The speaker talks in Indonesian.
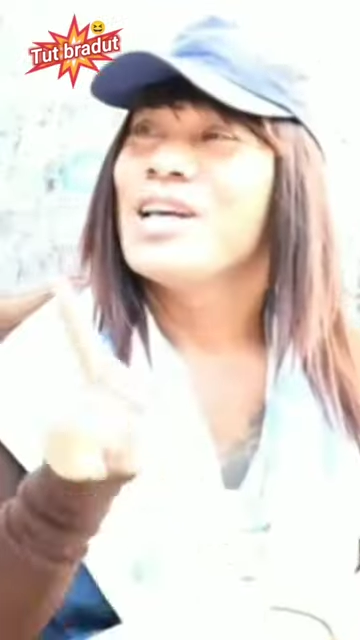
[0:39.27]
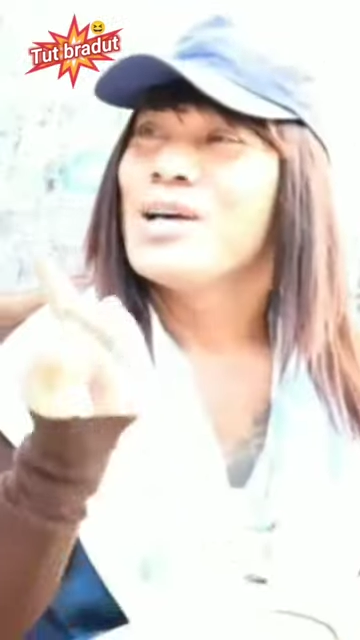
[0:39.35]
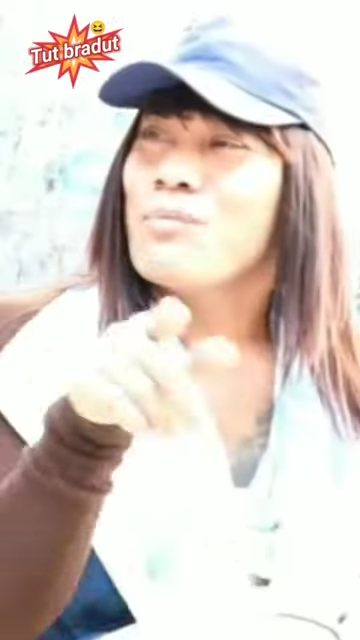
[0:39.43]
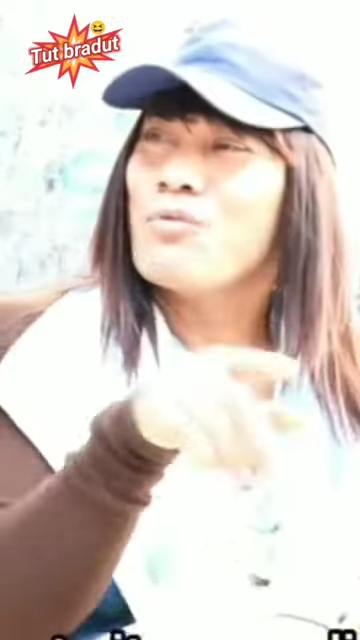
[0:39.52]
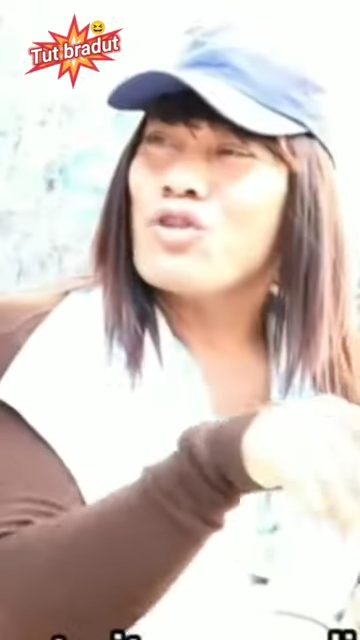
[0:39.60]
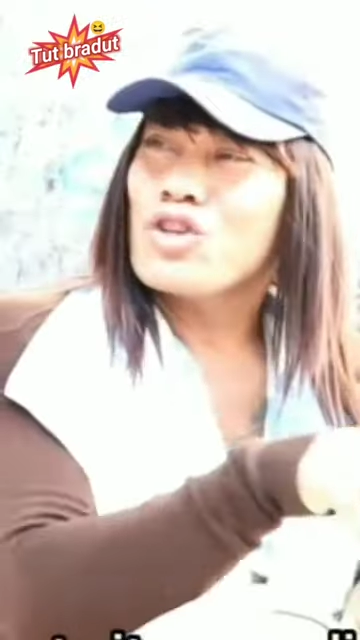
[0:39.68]

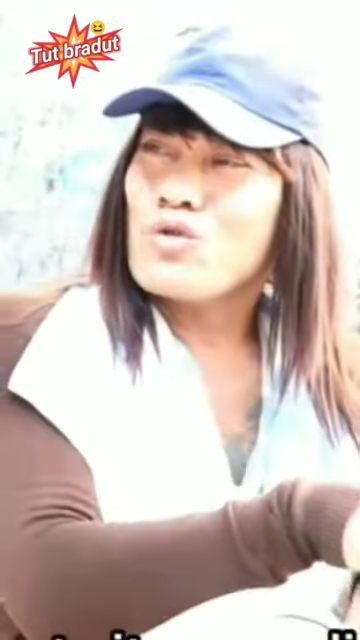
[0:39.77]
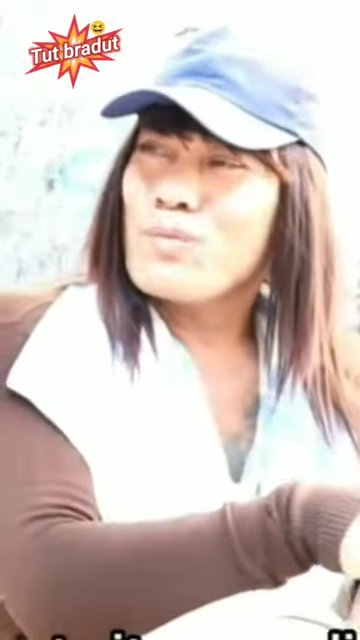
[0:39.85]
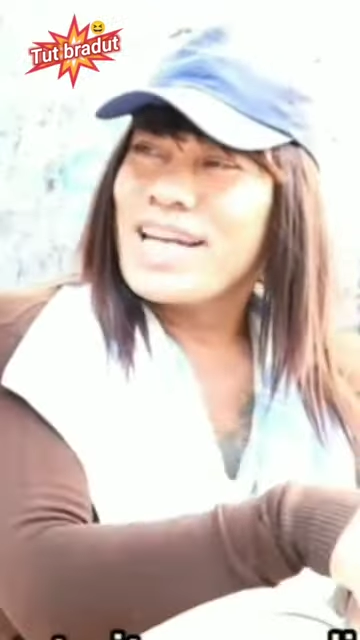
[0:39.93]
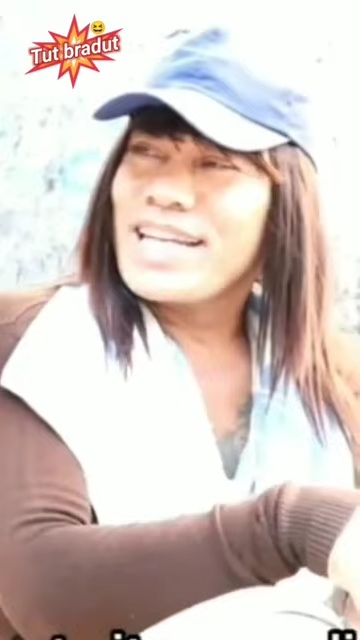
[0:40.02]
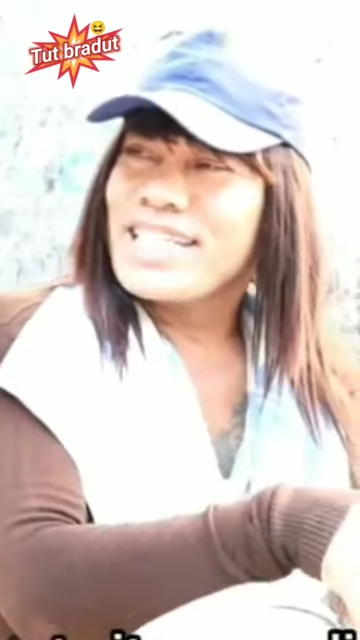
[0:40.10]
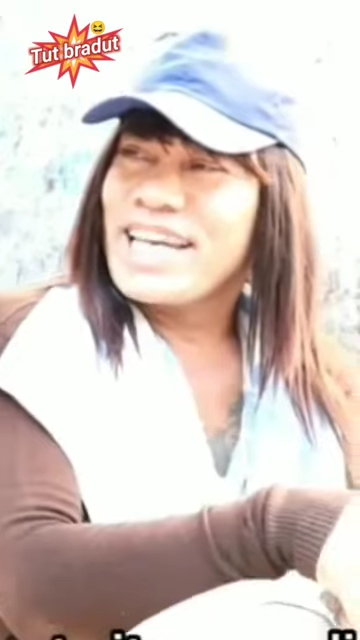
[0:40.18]
mau
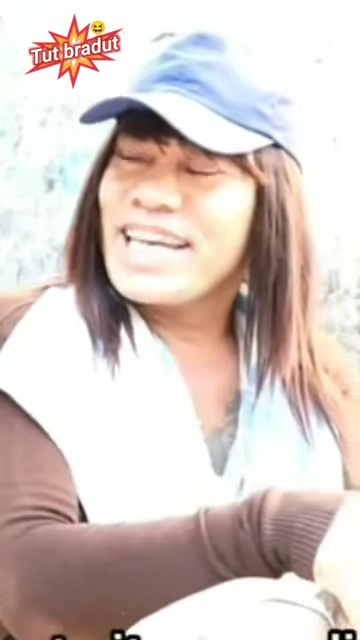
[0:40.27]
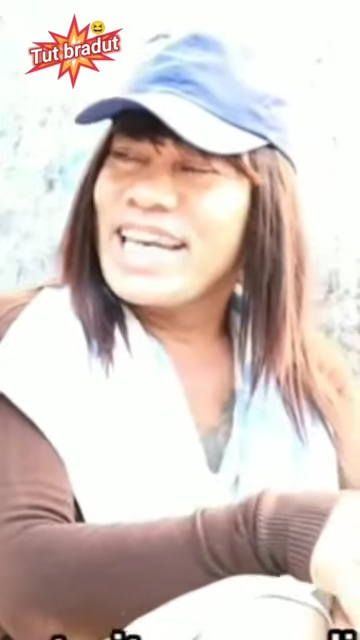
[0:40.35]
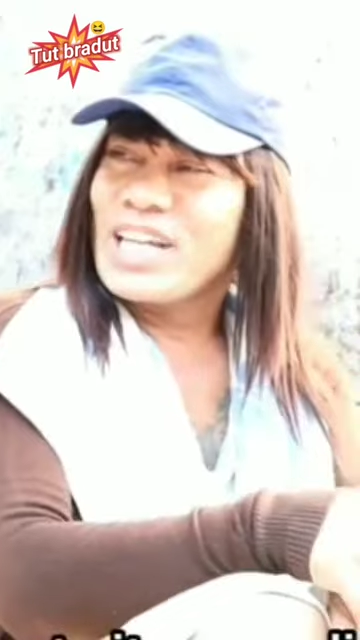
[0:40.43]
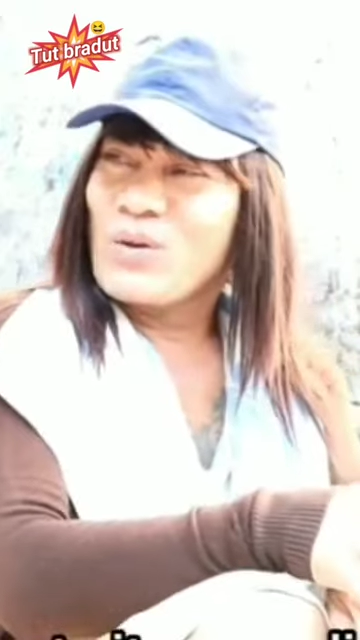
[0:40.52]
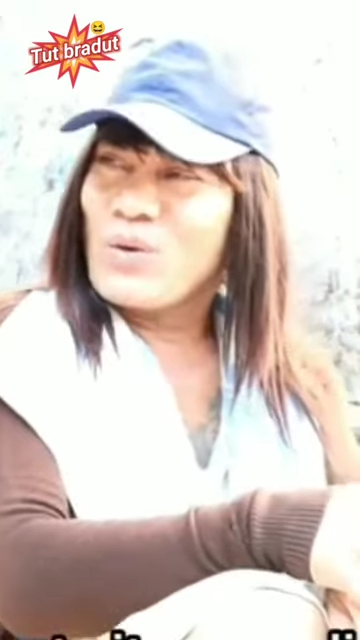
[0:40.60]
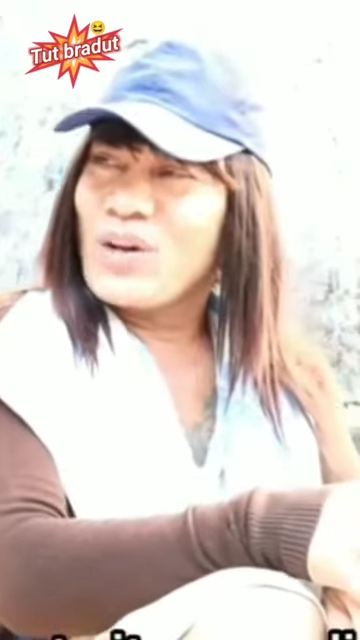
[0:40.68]
sebelecek cek itu
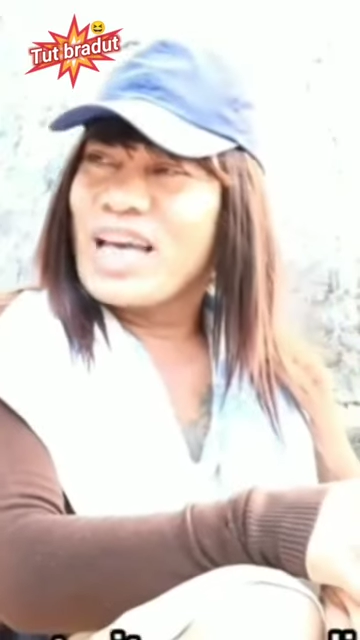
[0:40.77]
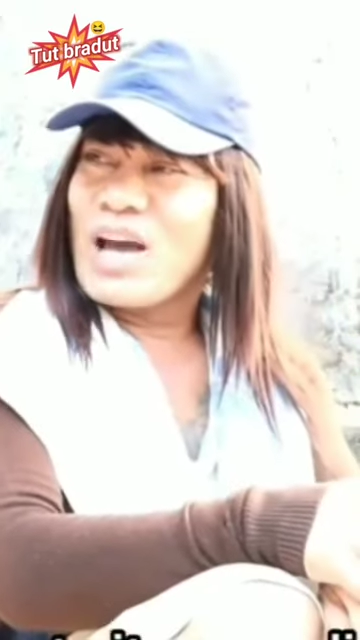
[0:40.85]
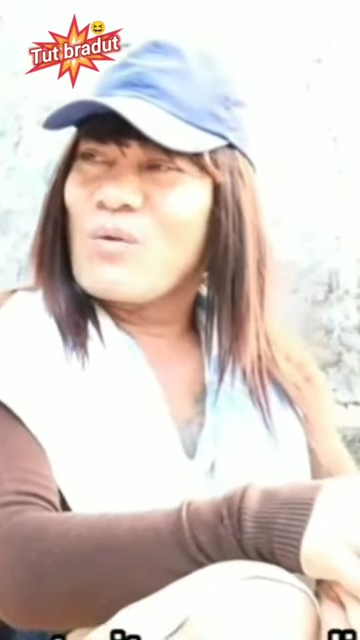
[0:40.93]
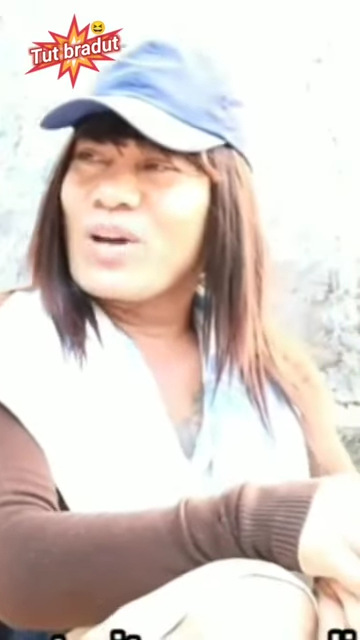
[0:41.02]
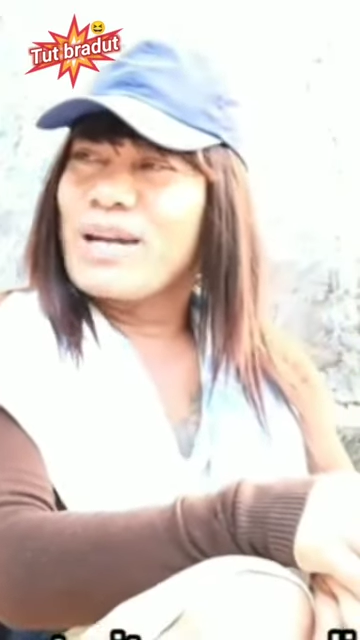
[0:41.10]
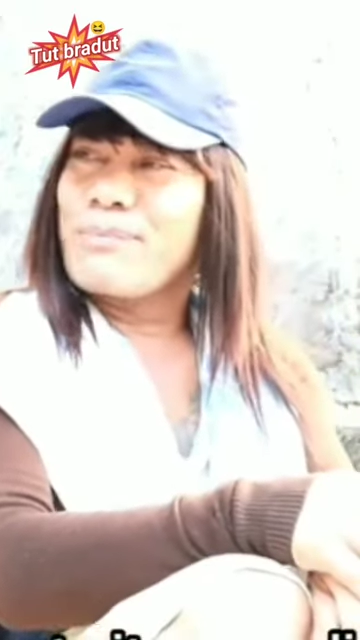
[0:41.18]
kok
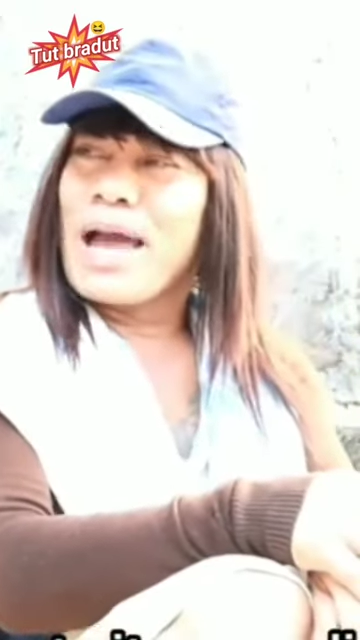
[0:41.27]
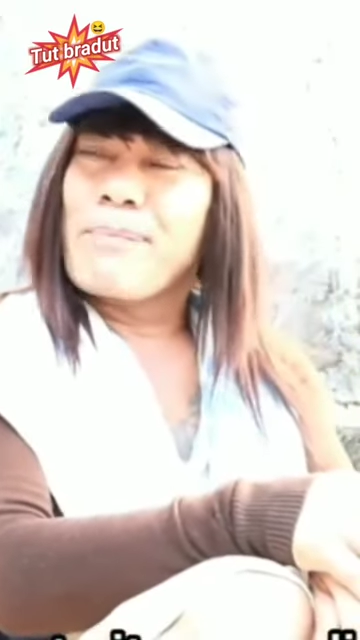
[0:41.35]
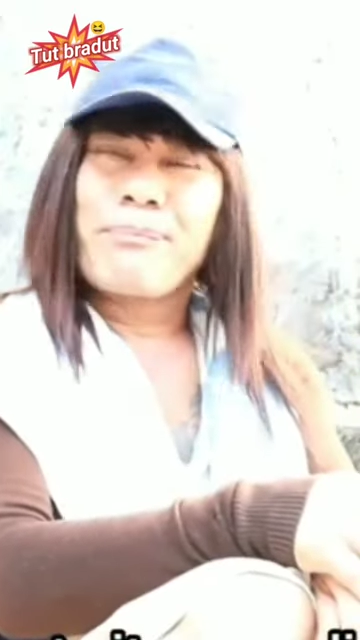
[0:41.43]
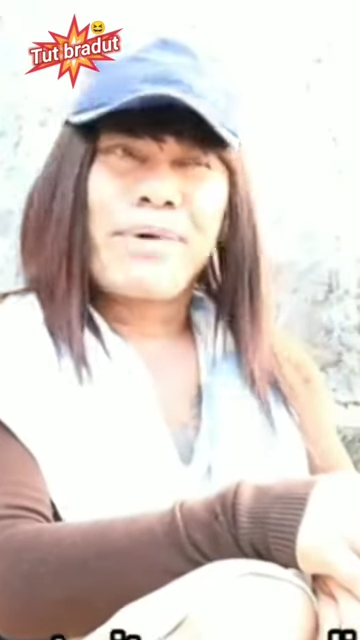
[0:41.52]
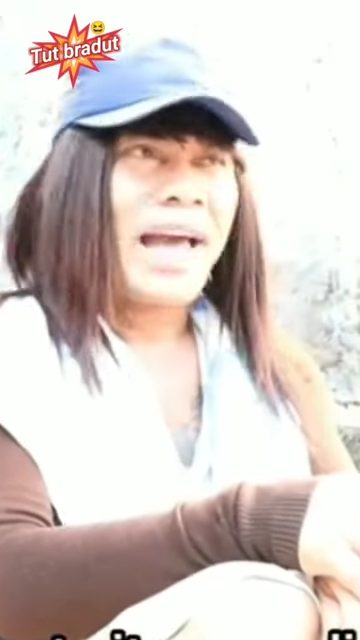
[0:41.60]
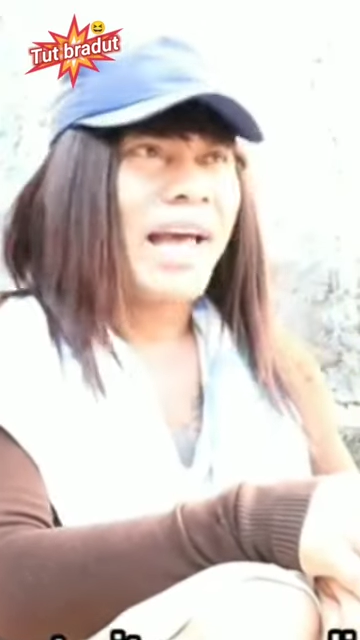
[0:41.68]
kaukin papa